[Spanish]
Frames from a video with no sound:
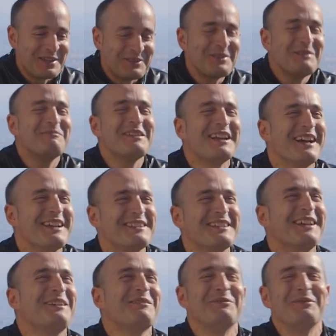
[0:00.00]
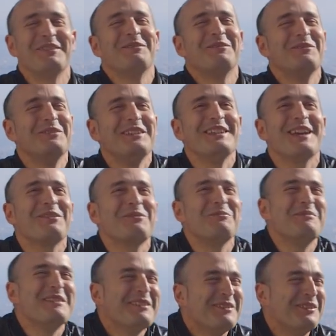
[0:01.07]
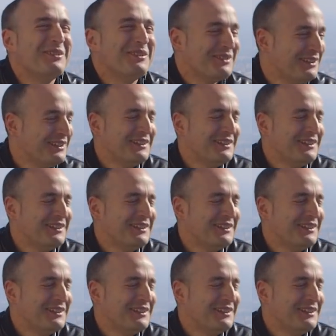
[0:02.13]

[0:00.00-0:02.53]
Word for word: estoy en mi casa un, un día durmiendo.